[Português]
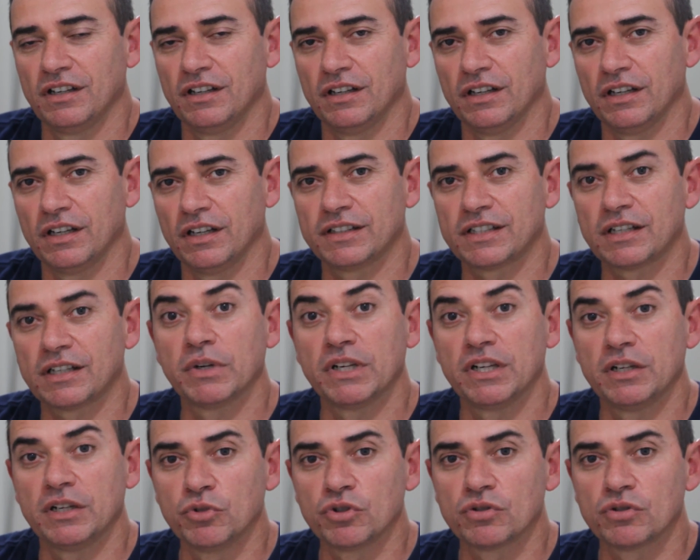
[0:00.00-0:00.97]
É,
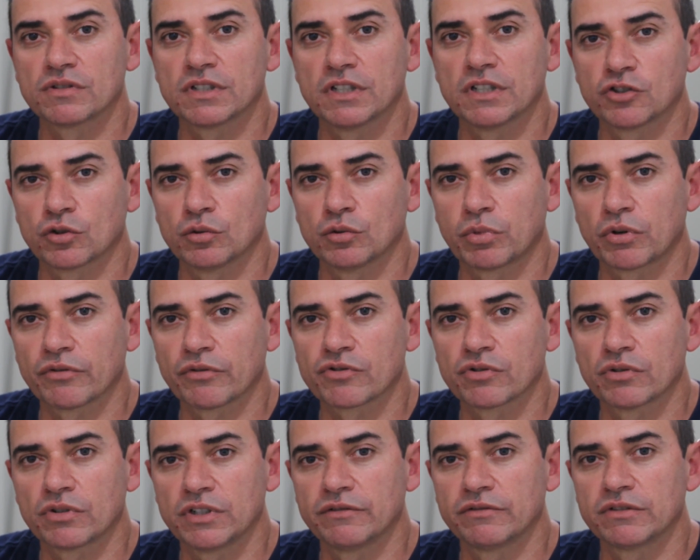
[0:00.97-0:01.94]
trabalhei muitos anos com o
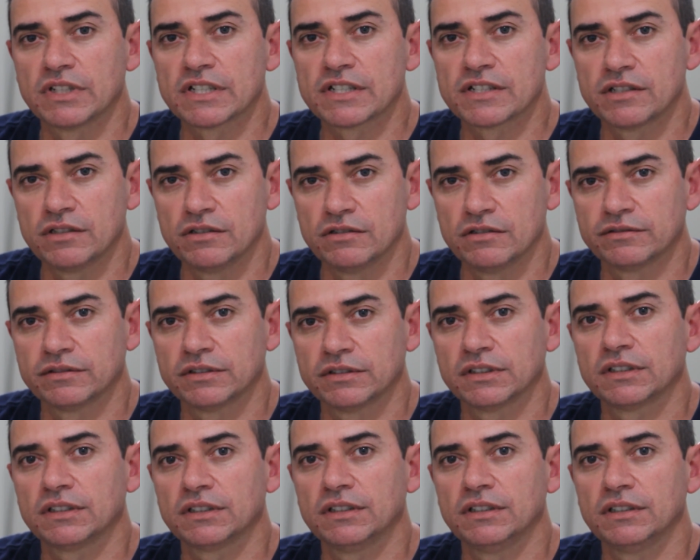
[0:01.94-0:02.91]
professor Ivo da
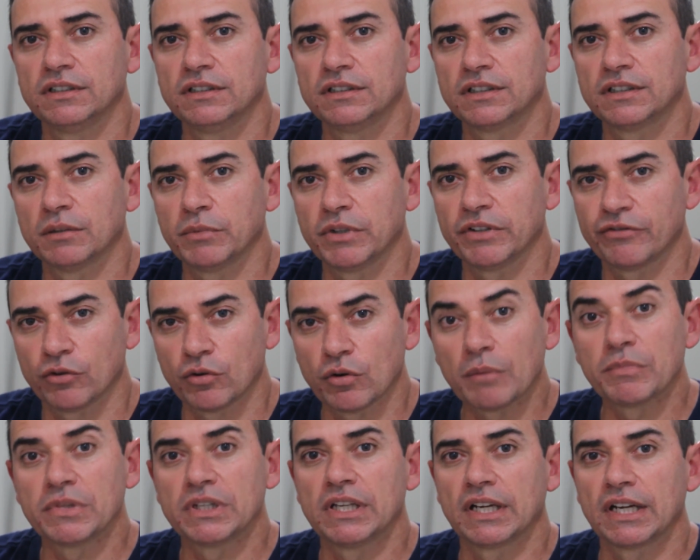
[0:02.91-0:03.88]
Silva, que também foi um
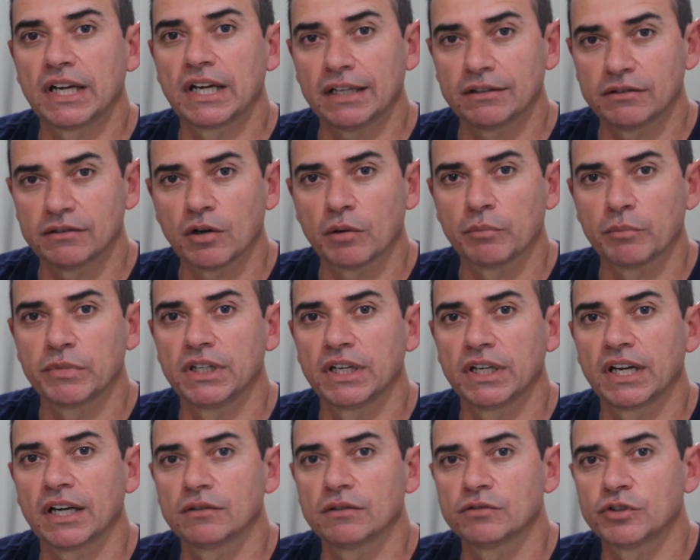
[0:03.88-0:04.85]
abnegado, é um
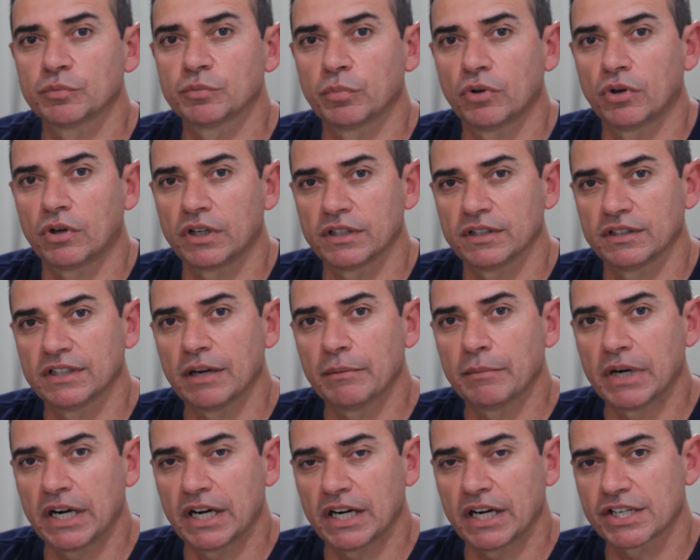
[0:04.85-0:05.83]
abnegado do esporte, da
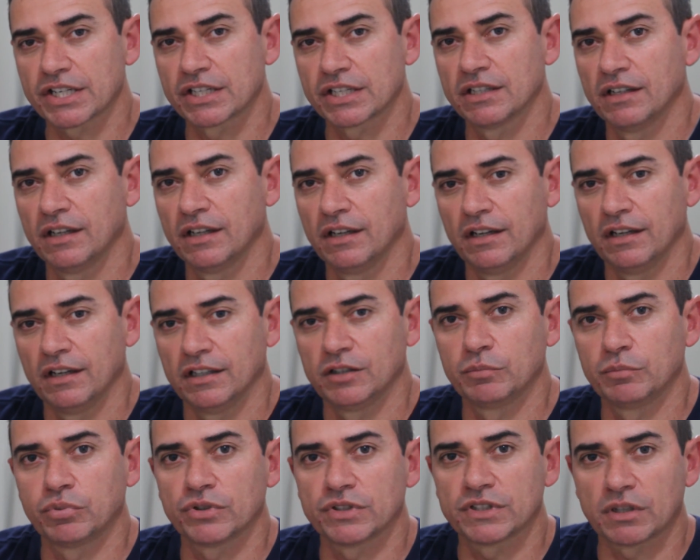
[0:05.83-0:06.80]
marcha.
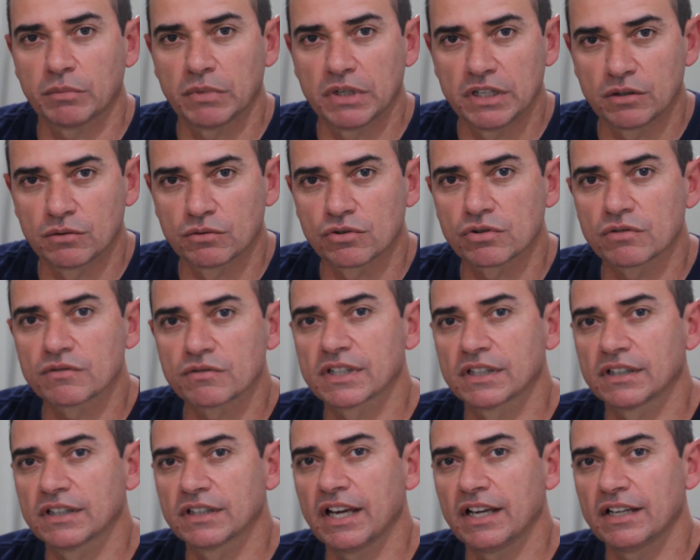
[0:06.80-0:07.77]
Depois trabalhei com o João
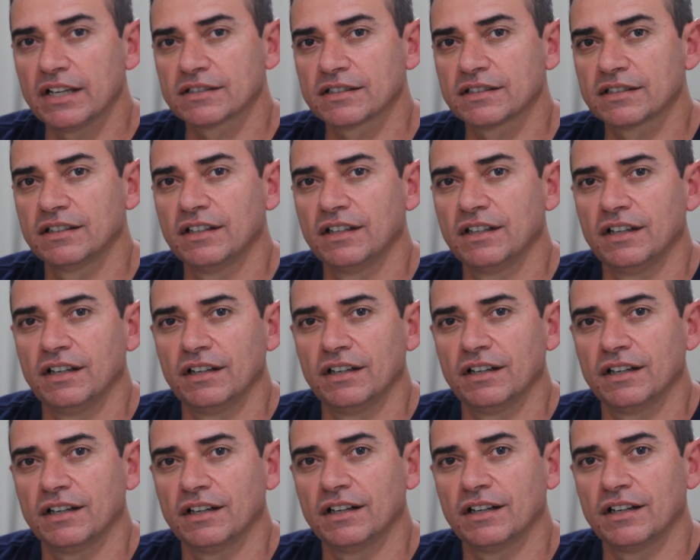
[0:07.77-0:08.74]
Sendesk,
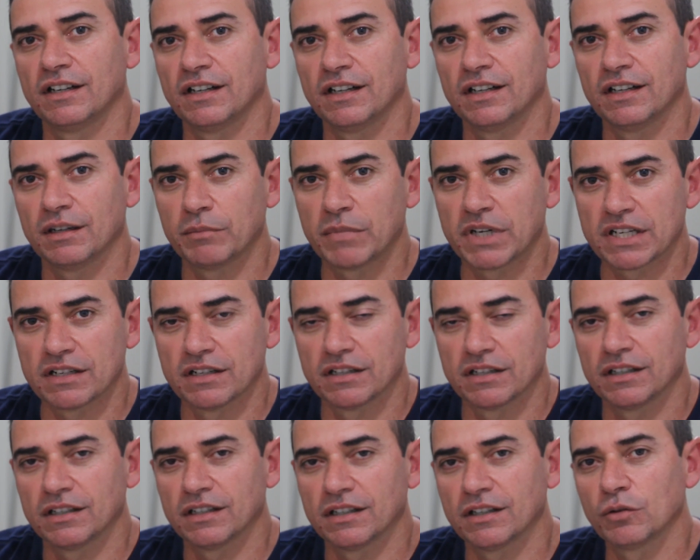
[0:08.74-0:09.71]

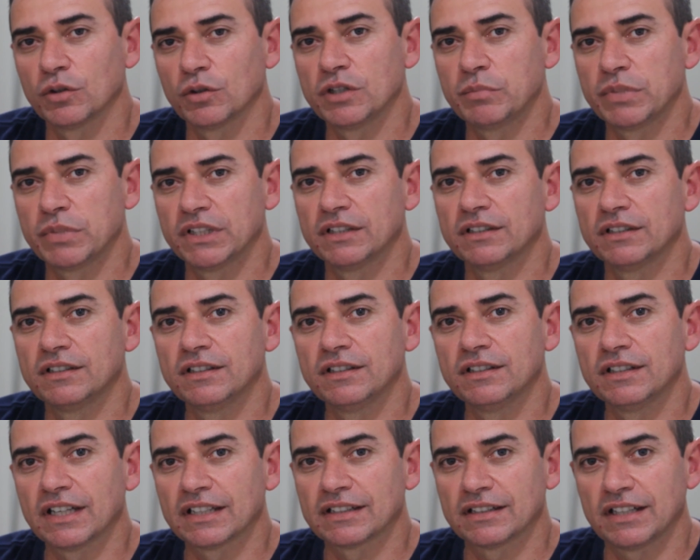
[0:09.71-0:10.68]
a, a Olimpíada
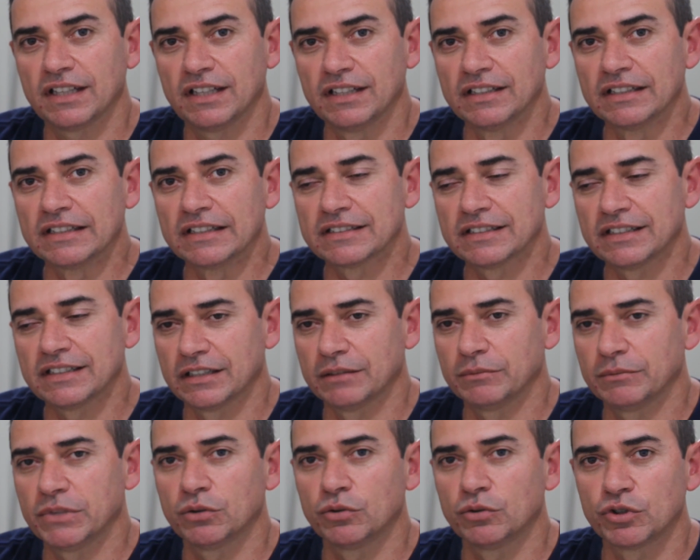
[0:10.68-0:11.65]
de Atenas, né,
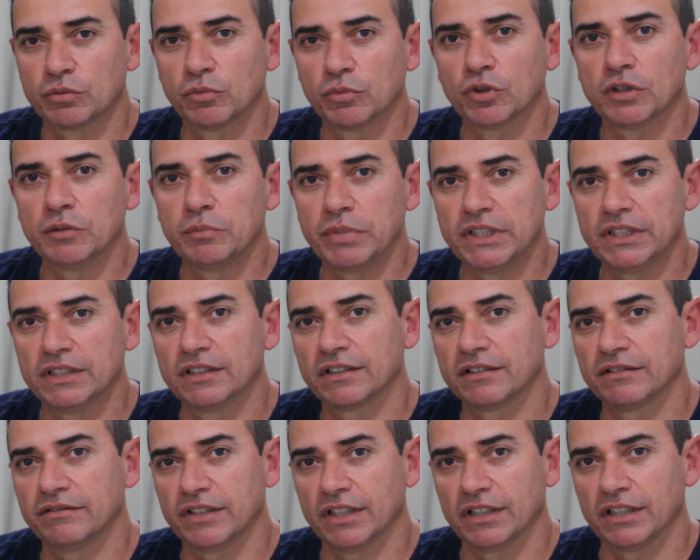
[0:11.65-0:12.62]
a minha última Olimpíada,
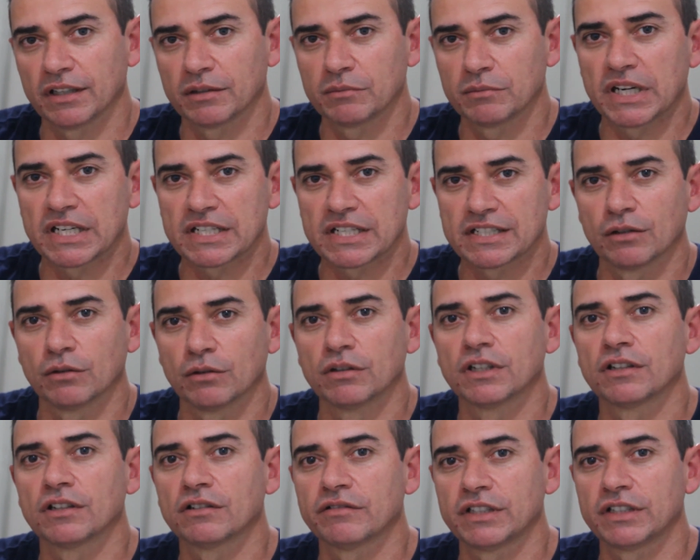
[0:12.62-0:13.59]
que veio lá em
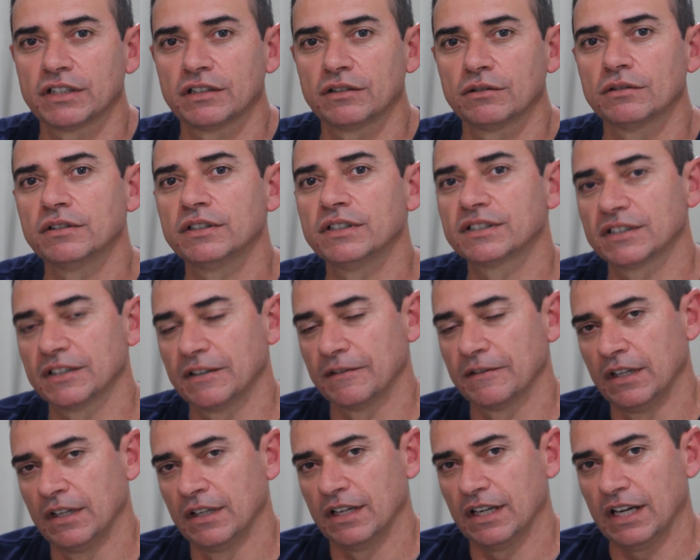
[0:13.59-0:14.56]
Barcelona 92,
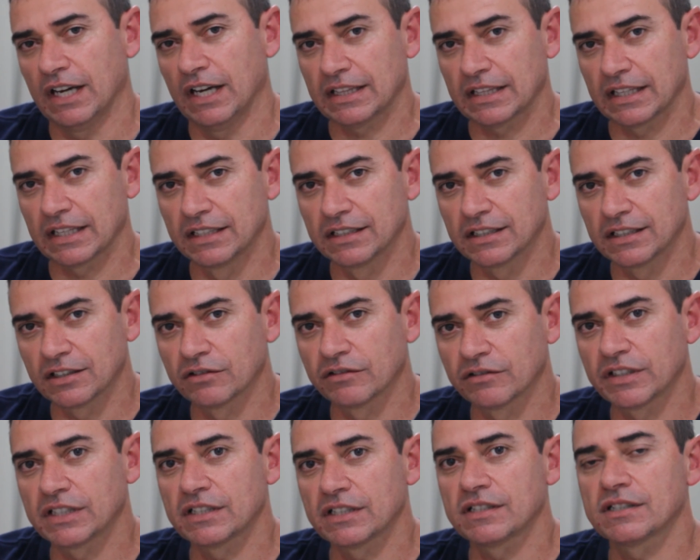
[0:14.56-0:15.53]
Atlanta
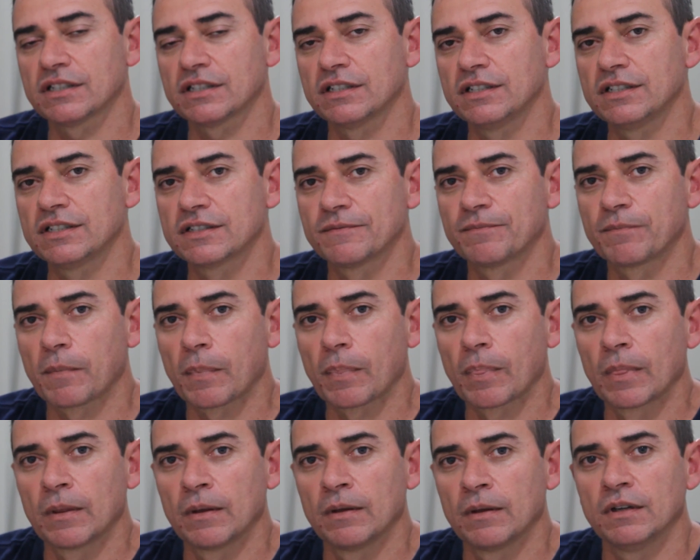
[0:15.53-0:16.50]
96
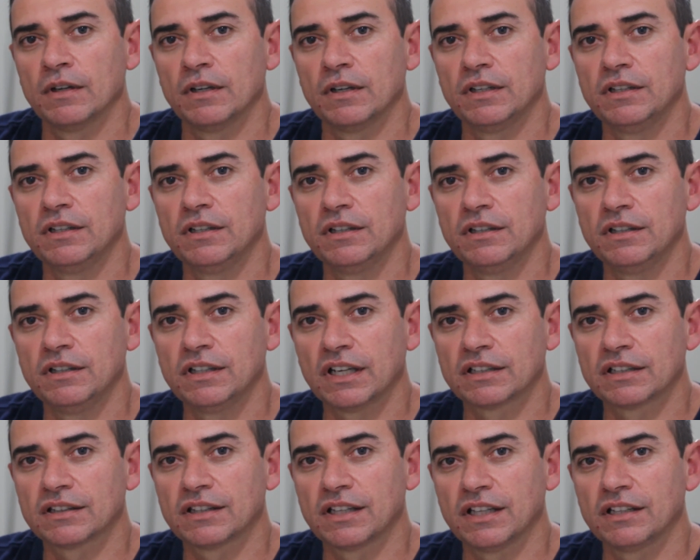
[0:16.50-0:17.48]
e
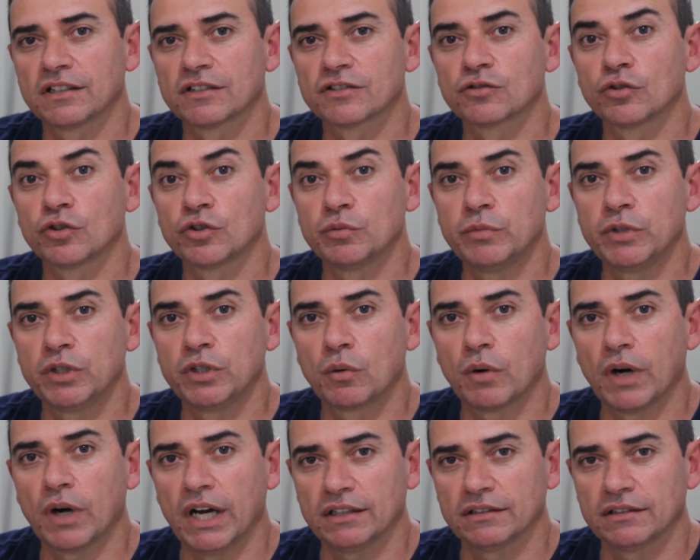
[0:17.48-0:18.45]
Atenas
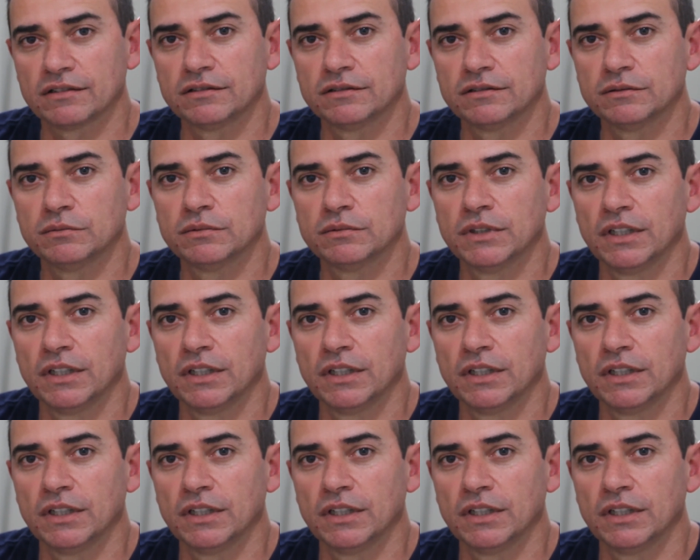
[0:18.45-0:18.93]
2004.